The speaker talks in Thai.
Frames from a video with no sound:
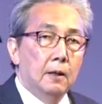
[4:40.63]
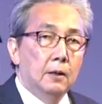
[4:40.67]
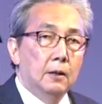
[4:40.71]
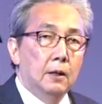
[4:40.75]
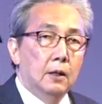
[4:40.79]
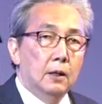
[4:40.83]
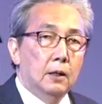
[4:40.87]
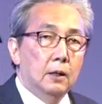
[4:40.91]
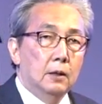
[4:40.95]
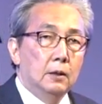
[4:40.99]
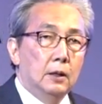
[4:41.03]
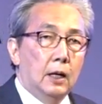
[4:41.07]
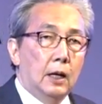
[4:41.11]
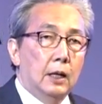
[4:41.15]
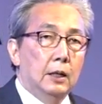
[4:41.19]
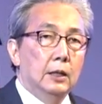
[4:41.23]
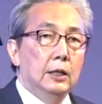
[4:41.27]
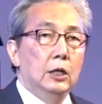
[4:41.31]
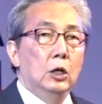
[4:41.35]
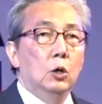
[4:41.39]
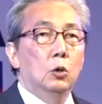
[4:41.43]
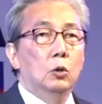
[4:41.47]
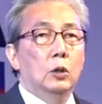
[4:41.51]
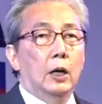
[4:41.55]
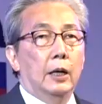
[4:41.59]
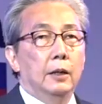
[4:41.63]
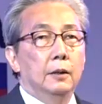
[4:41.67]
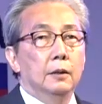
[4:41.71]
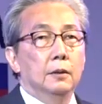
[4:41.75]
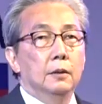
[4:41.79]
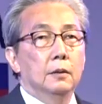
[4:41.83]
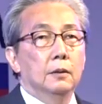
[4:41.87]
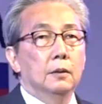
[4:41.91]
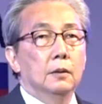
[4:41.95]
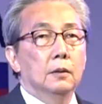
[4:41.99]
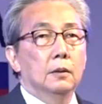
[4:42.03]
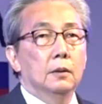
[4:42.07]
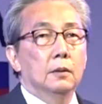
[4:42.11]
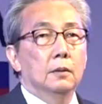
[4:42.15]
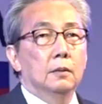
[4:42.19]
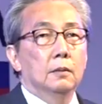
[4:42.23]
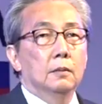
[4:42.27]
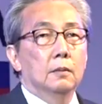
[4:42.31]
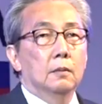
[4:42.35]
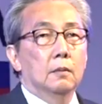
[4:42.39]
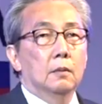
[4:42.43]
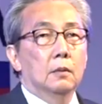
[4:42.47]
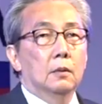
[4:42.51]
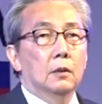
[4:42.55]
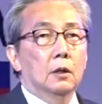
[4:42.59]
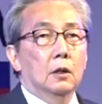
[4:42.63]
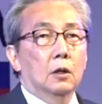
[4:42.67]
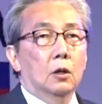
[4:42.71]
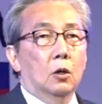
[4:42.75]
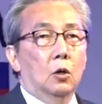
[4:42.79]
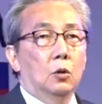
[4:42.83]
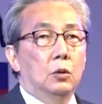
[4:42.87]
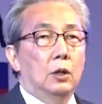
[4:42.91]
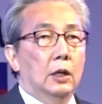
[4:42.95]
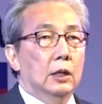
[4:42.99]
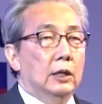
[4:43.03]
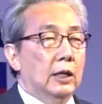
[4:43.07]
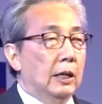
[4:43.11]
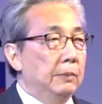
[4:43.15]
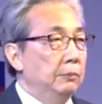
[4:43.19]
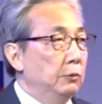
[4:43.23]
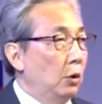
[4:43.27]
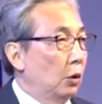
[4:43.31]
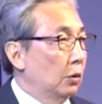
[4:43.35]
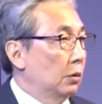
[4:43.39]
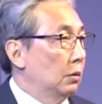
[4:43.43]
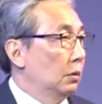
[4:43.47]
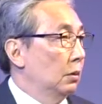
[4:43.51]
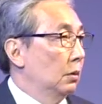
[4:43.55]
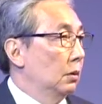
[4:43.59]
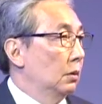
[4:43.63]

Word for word: ในขณะเดียวกันก็ได้กำหนด